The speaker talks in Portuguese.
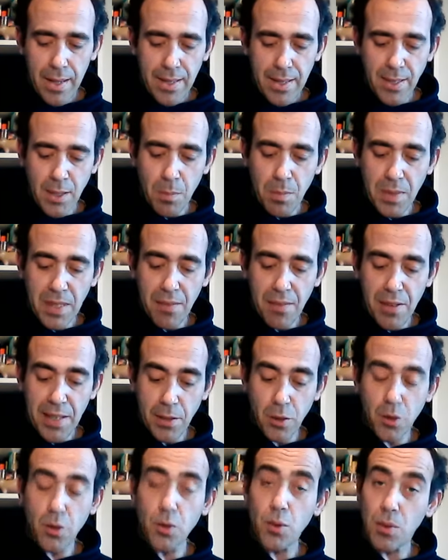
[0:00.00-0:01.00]
Se me
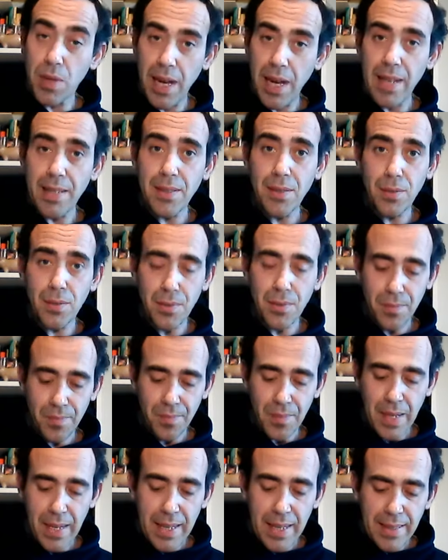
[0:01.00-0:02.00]
tivesses tocado,
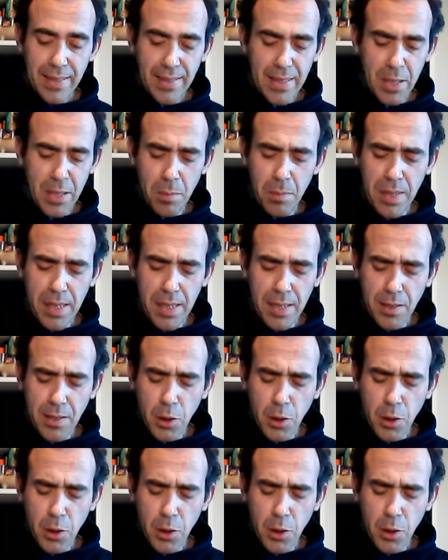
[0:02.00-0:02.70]
ter-me-ia